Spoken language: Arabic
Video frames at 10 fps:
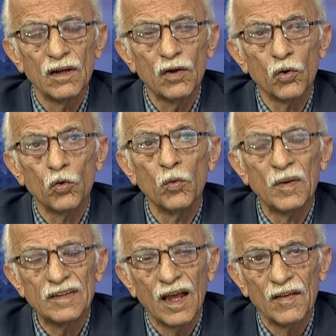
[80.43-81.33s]

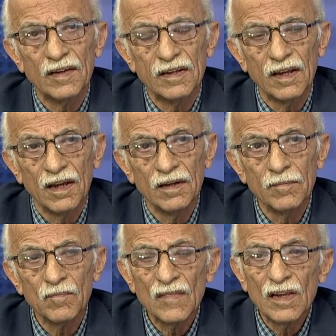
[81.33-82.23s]
حكومة هذا الكيان
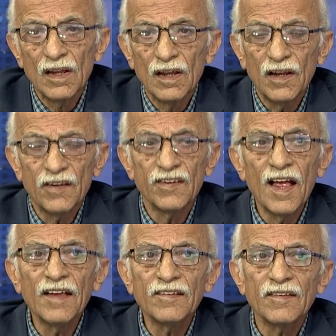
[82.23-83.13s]

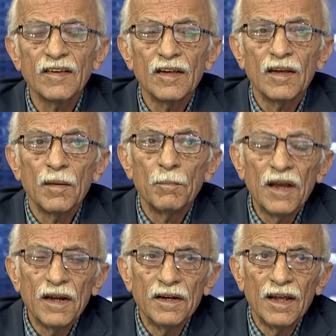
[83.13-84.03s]
إحساس
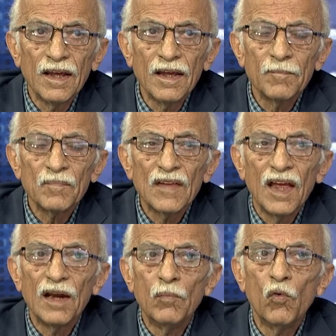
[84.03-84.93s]
بأن
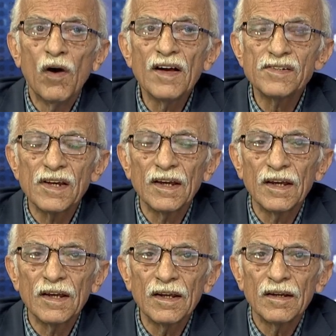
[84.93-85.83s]

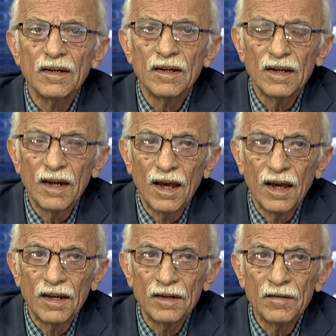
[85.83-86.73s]
المواجهة
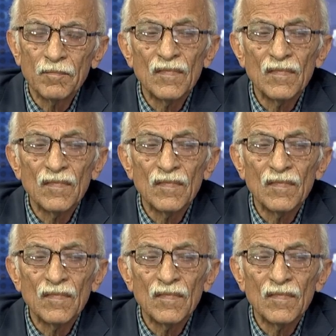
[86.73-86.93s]
الآن